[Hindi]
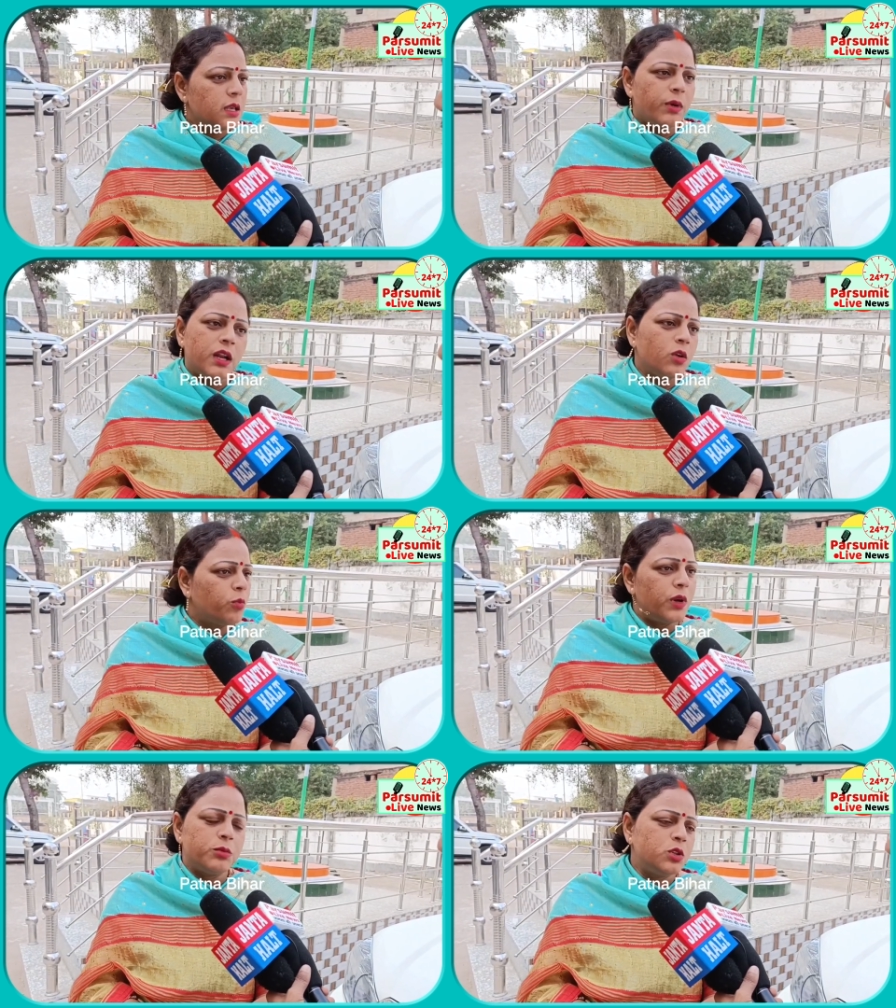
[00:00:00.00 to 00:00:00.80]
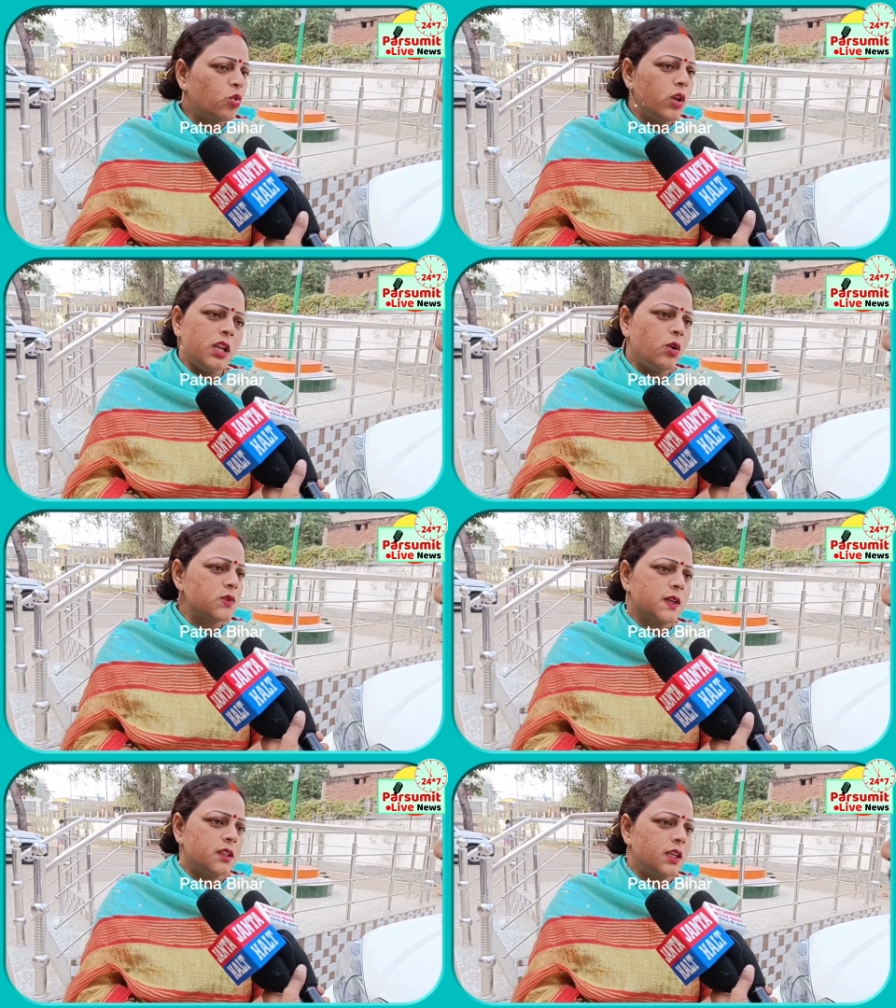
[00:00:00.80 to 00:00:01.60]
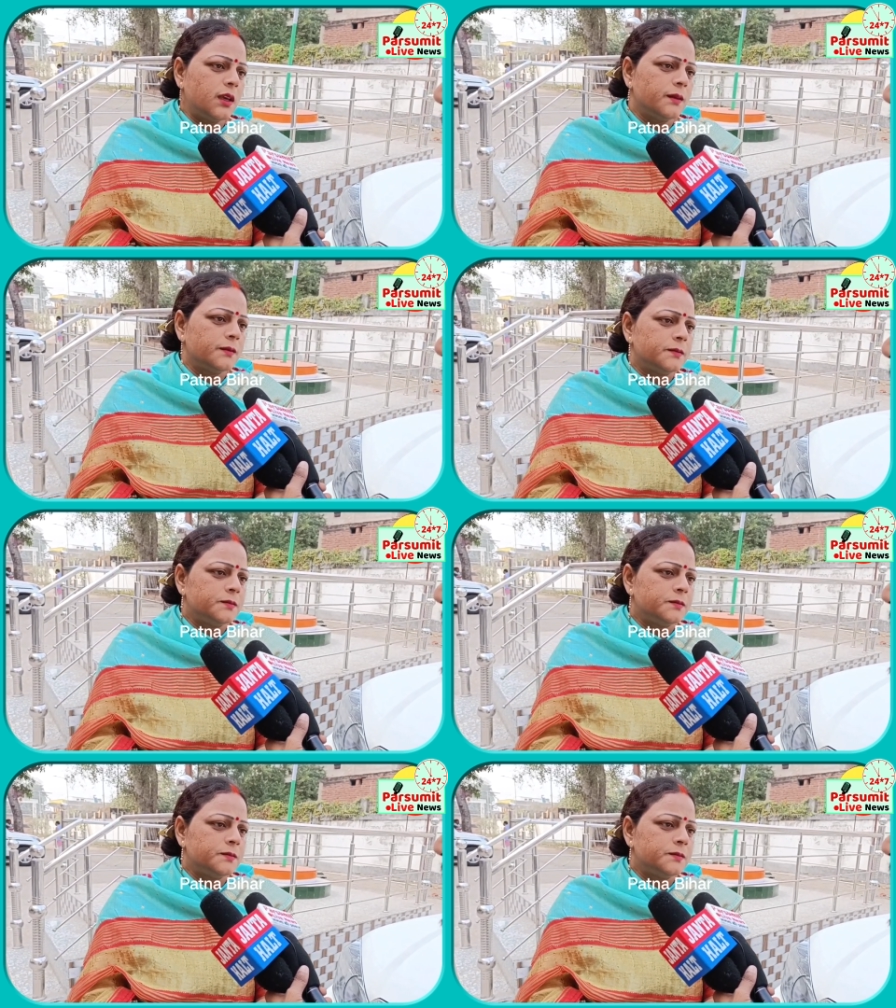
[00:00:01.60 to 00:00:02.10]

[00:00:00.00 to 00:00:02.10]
इससे बड़ी उपलब्धि तो कोई नहीं हो सकती है